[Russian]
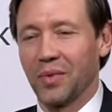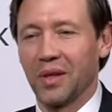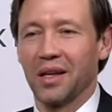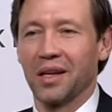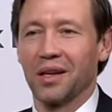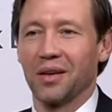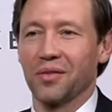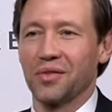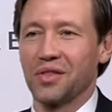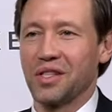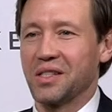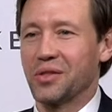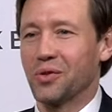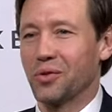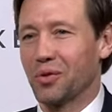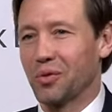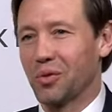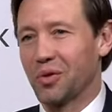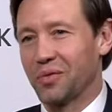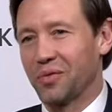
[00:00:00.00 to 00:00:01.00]
Э,
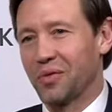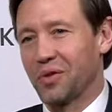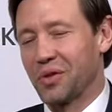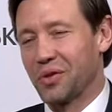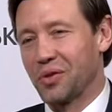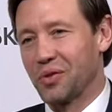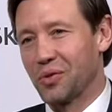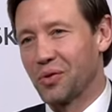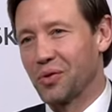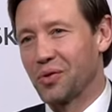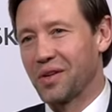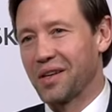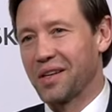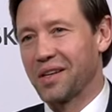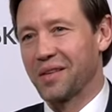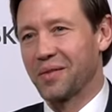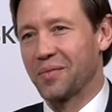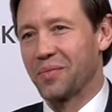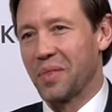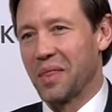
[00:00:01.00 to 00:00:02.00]
Все то,
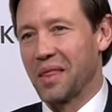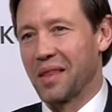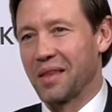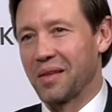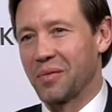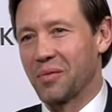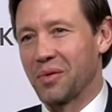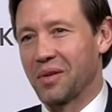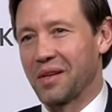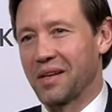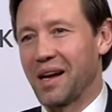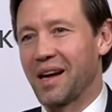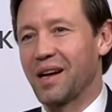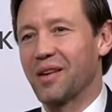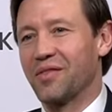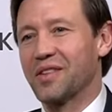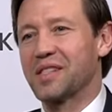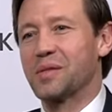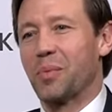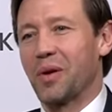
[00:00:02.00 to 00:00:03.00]

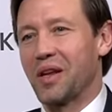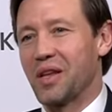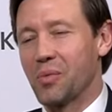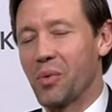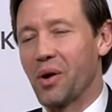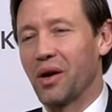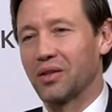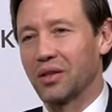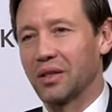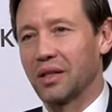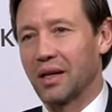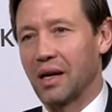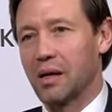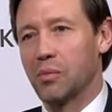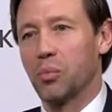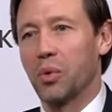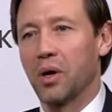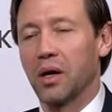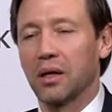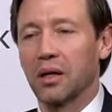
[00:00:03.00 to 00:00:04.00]
как воспринимает эта
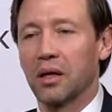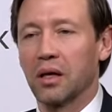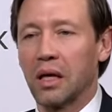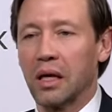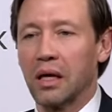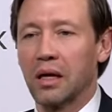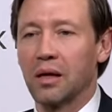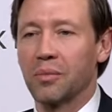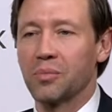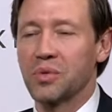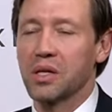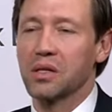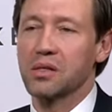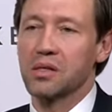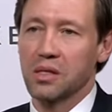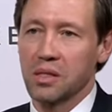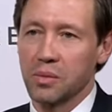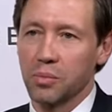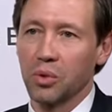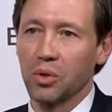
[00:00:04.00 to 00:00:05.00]
компания. Я
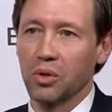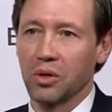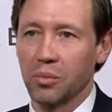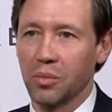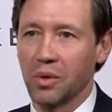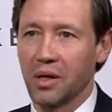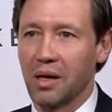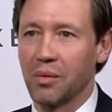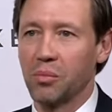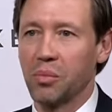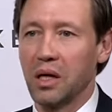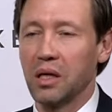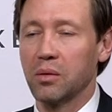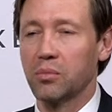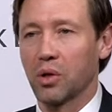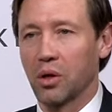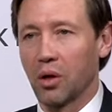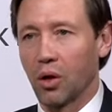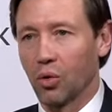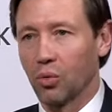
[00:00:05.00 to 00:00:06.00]
общался с многими
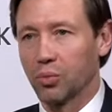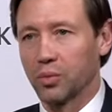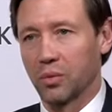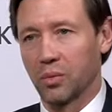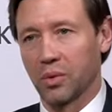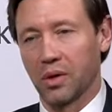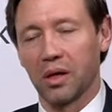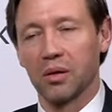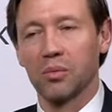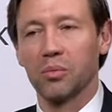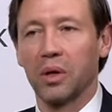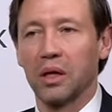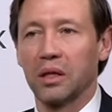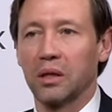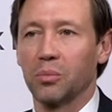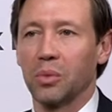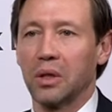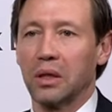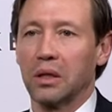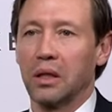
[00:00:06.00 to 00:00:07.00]
компаниями, крупными
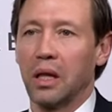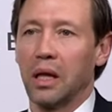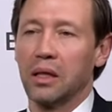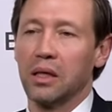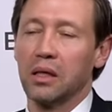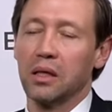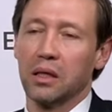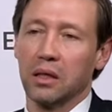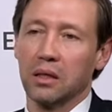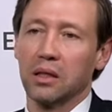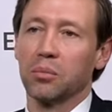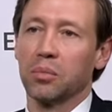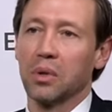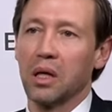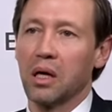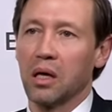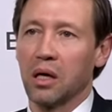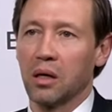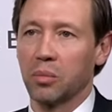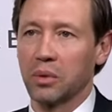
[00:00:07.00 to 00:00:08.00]
компаниями, и для них это
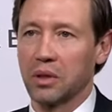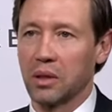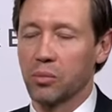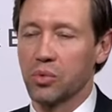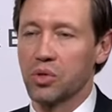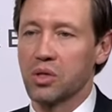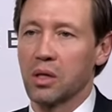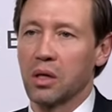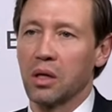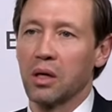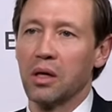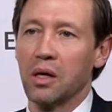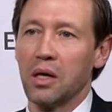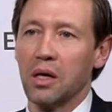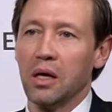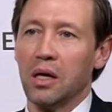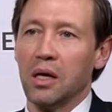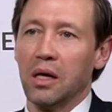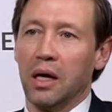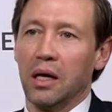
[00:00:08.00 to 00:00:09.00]
благо, потому что
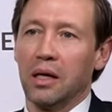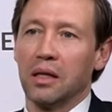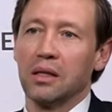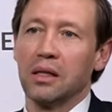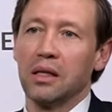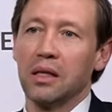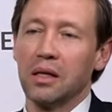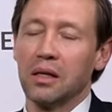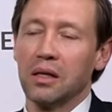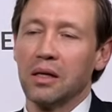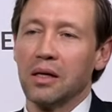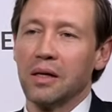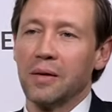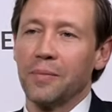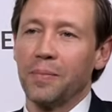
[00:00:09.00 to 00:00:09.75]
они